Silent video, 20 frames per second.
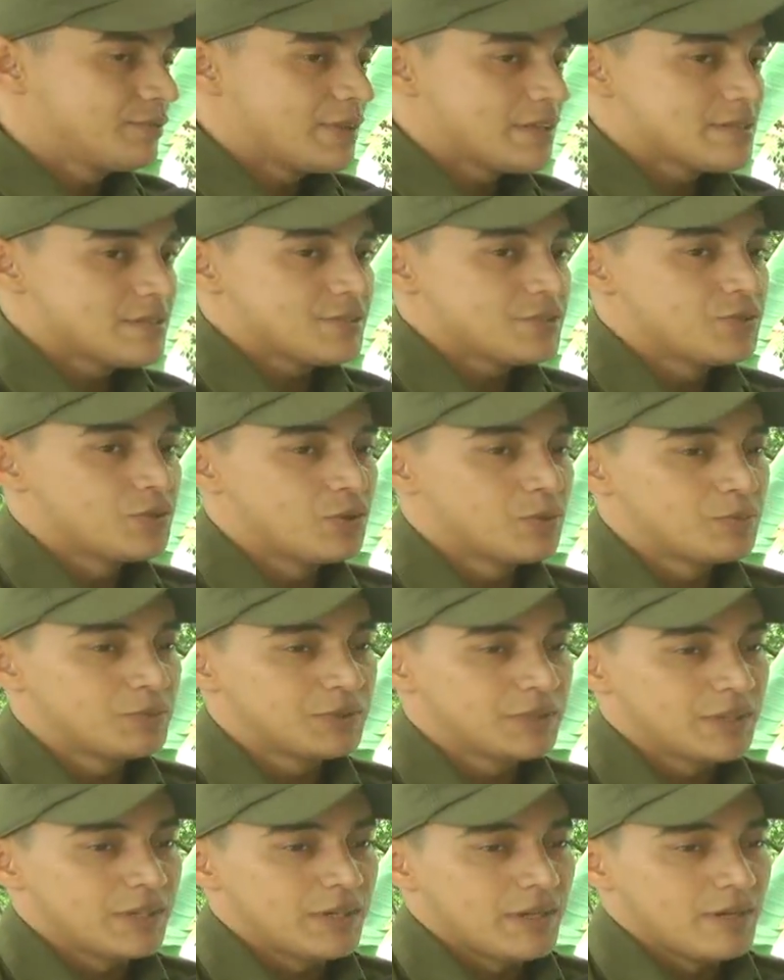desses
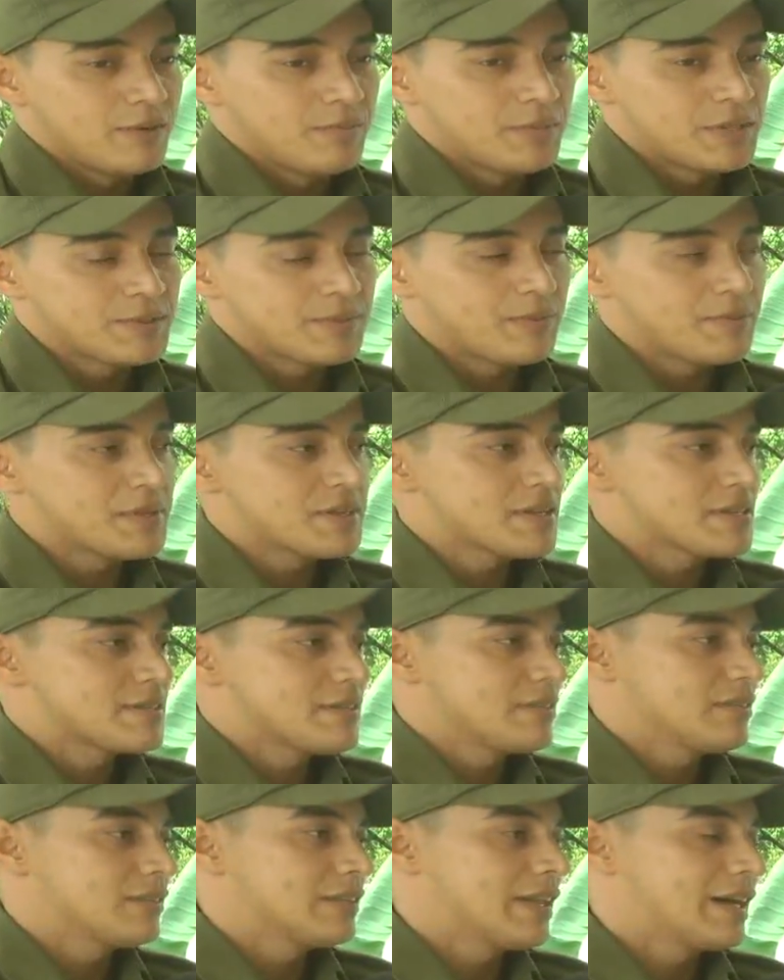roubos, principalmente a
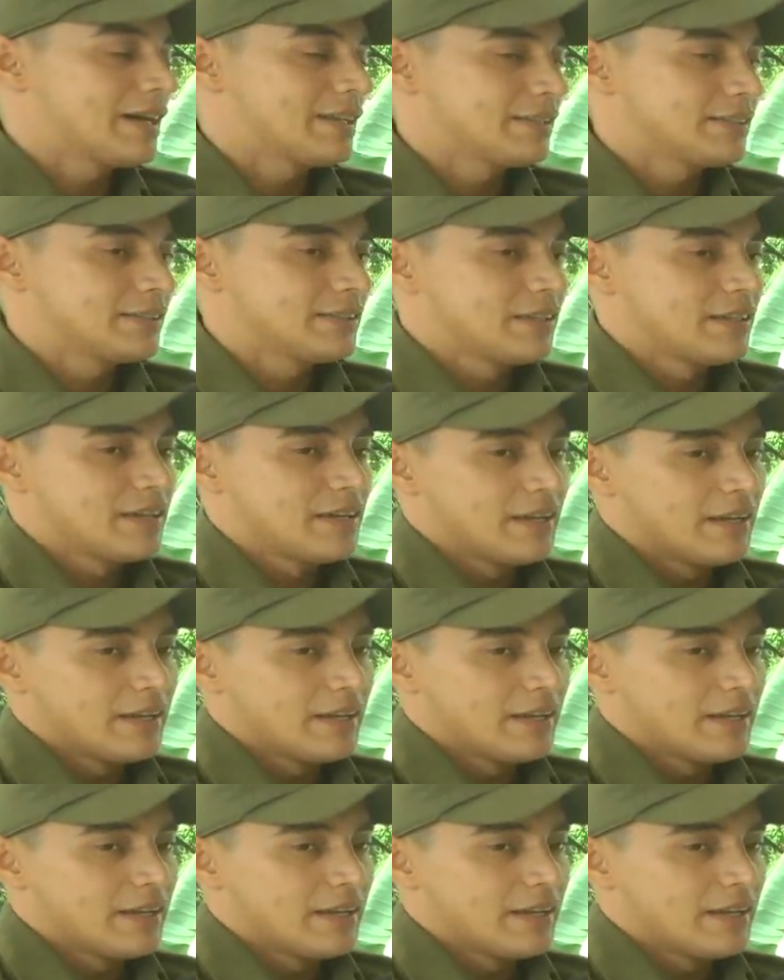celulares,